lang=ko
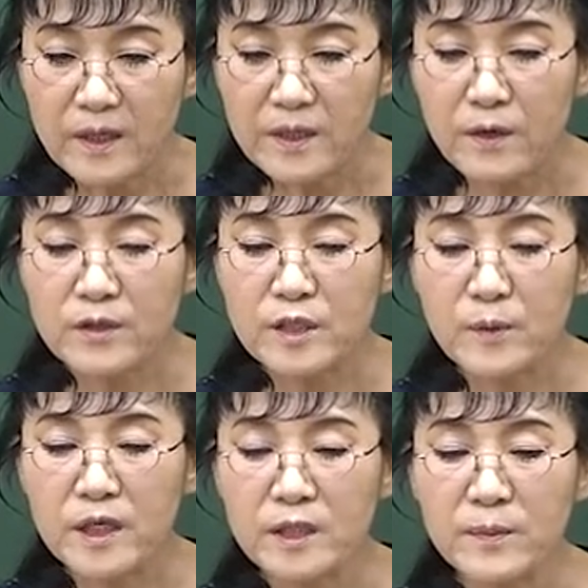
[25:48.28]
여기서
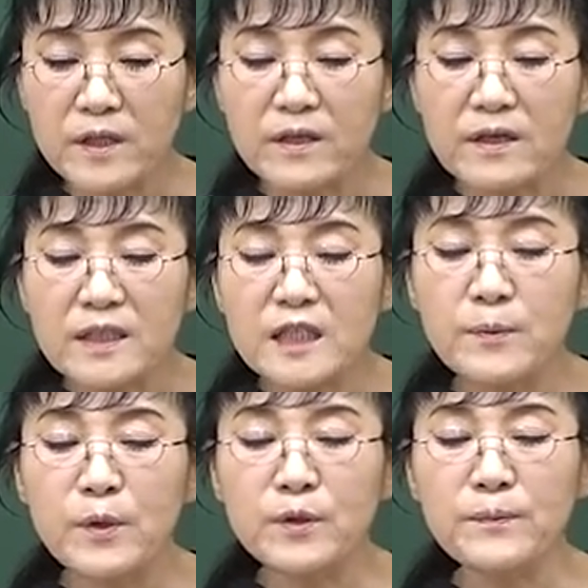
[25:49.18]
보게 되면
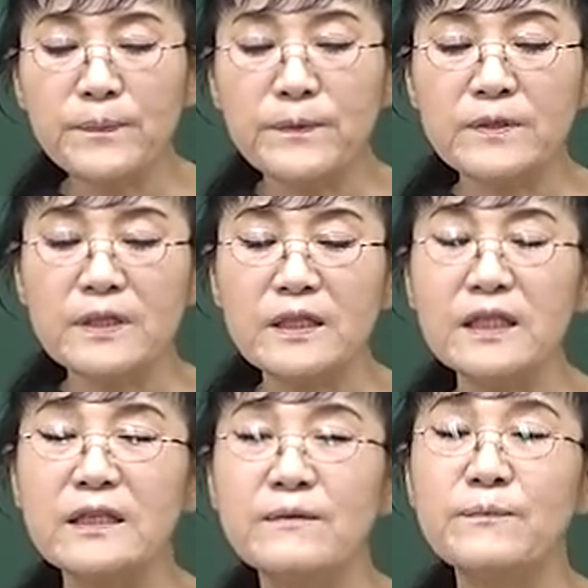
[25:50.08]
기본
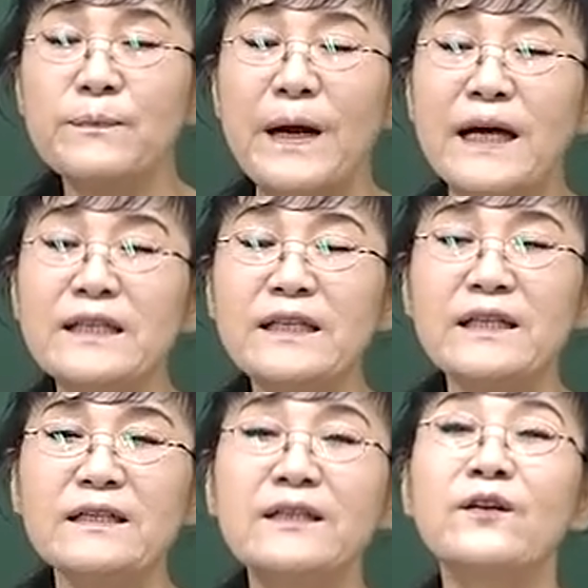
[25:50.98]

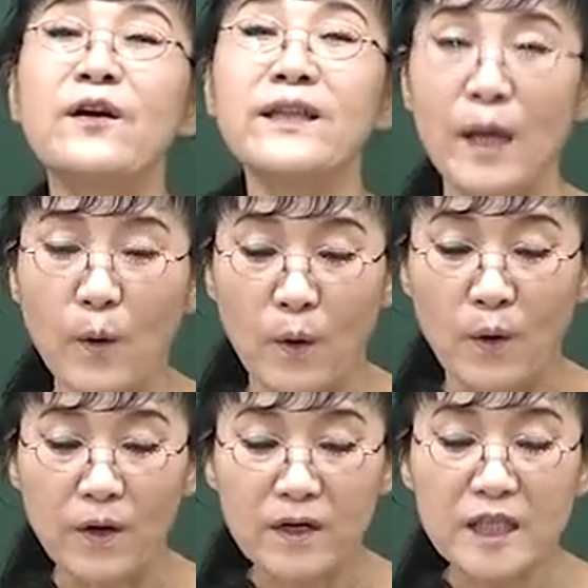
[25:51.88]
반을 들어야
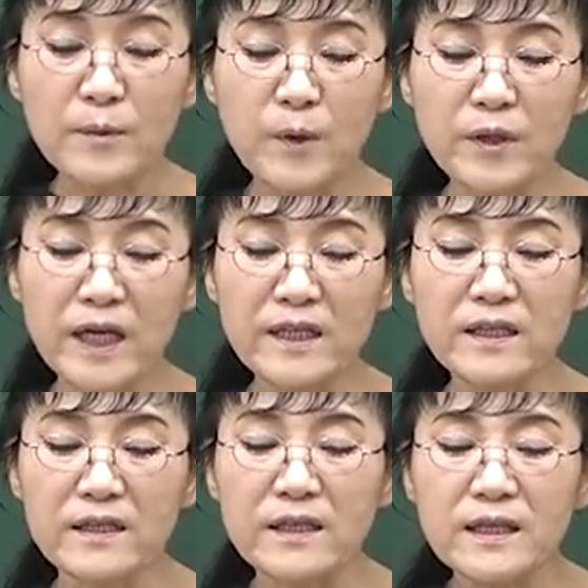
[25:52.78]
되고 기본에
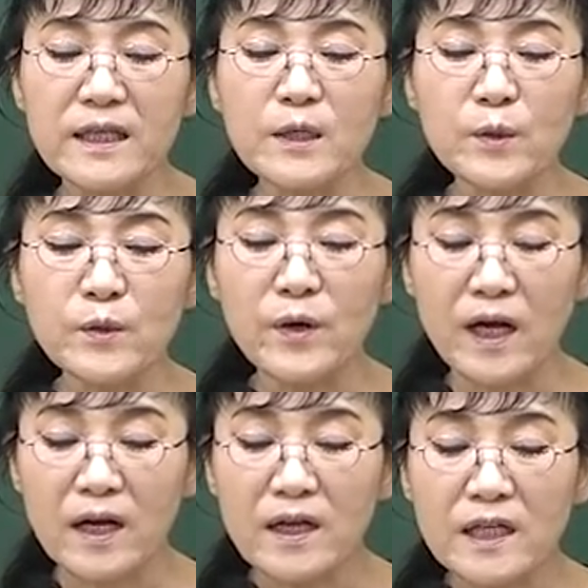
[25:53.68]
있는
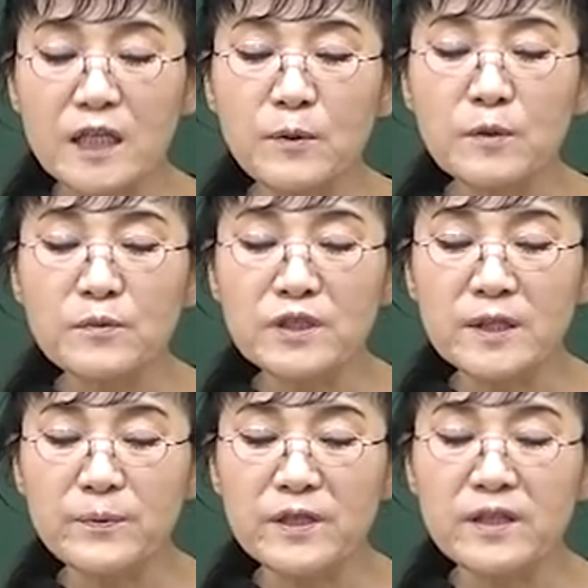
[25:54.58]
이론과 기본
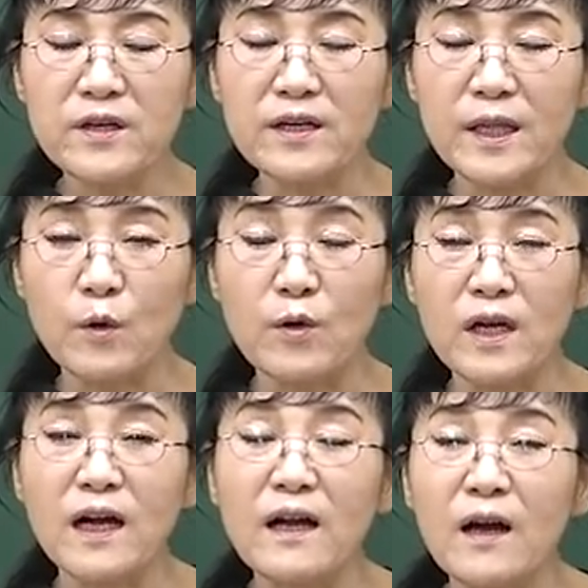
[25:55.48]
문제풀이를 들어야 되고
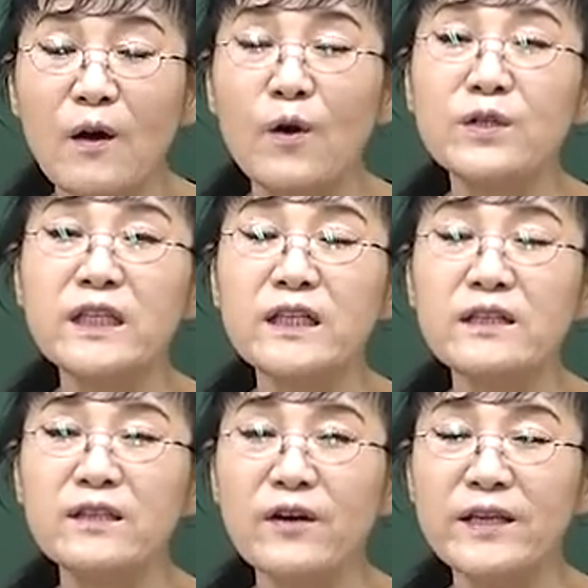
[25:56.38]
그러니까
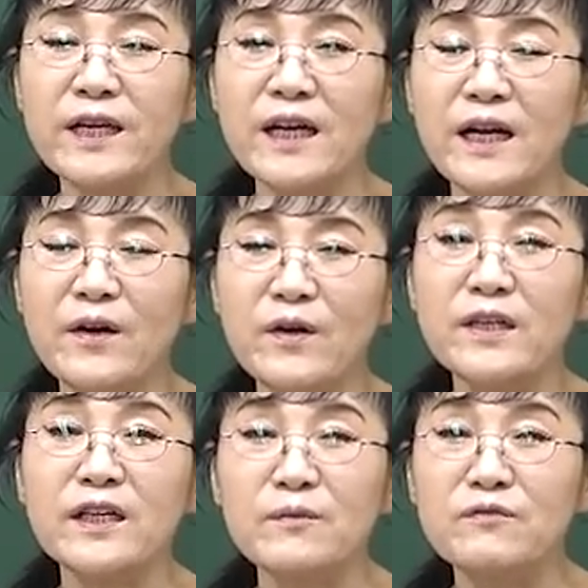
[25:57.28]
어디를 들어야 될까요?
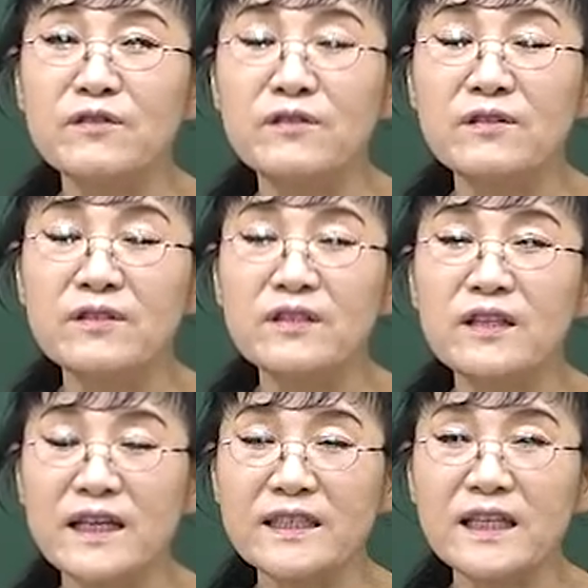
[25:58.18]
이렇게
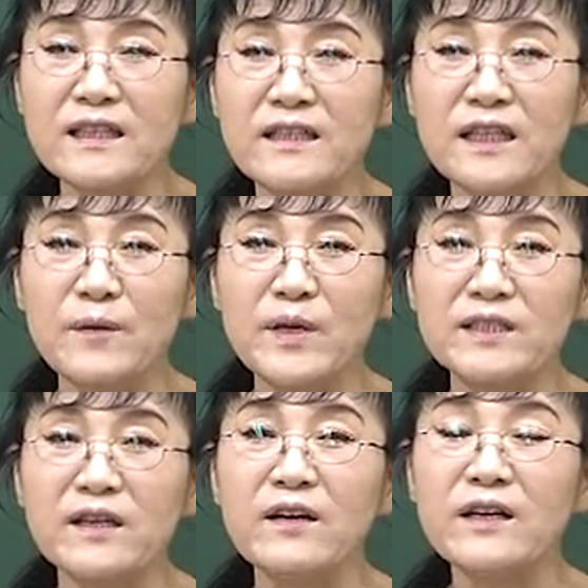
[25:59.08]
물는 학생들을
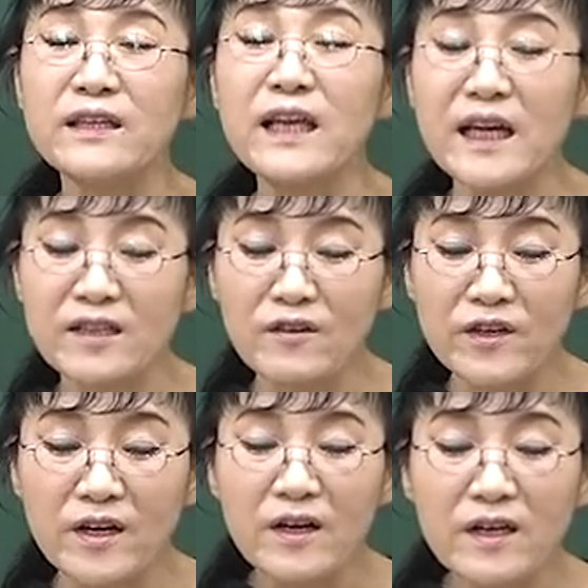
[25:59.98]
대비해서 얘기하는
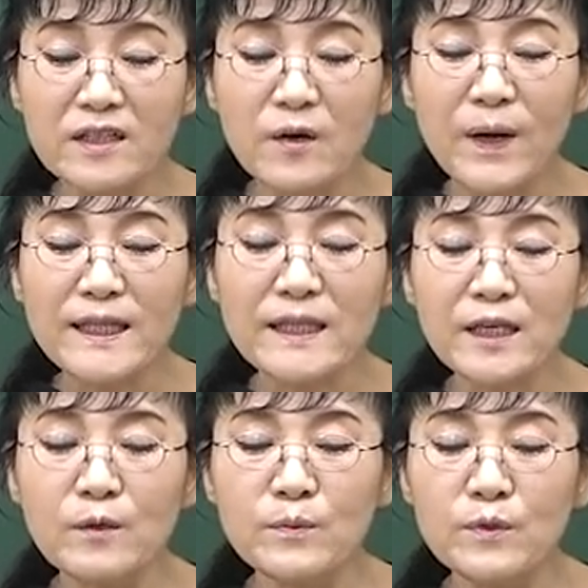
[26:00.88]
거예요. 그래서
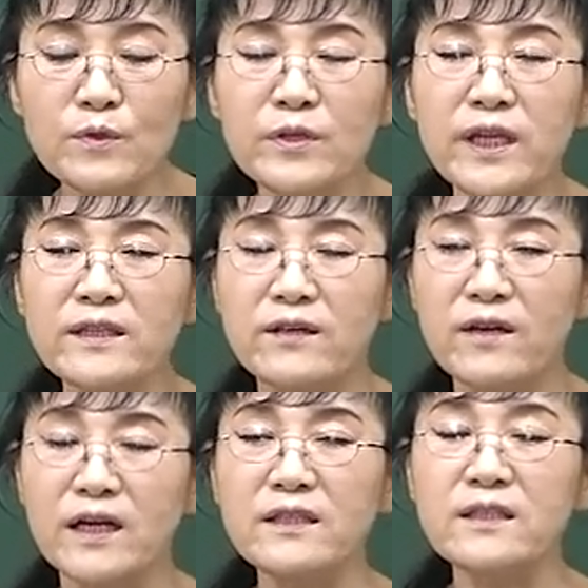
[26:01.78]
환경부에
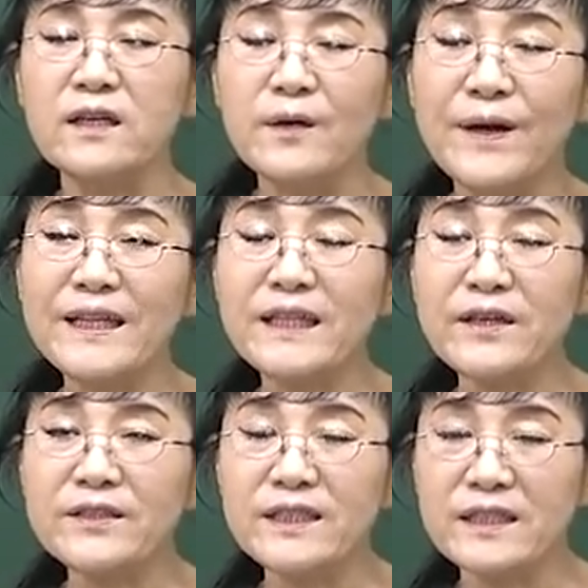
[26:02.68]
들어가는
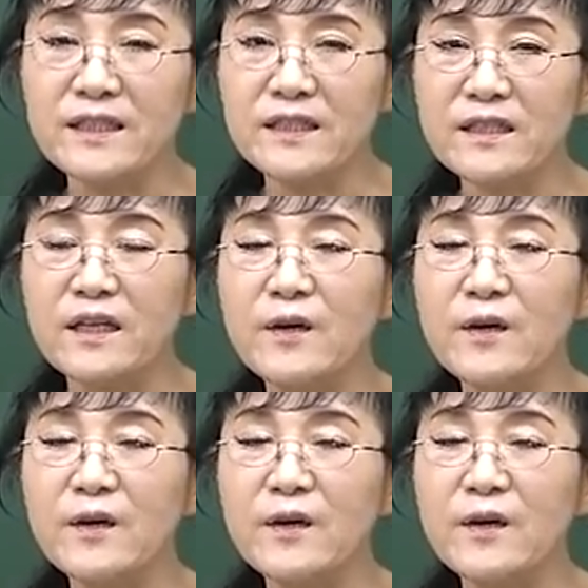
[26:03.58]
환경직 듣는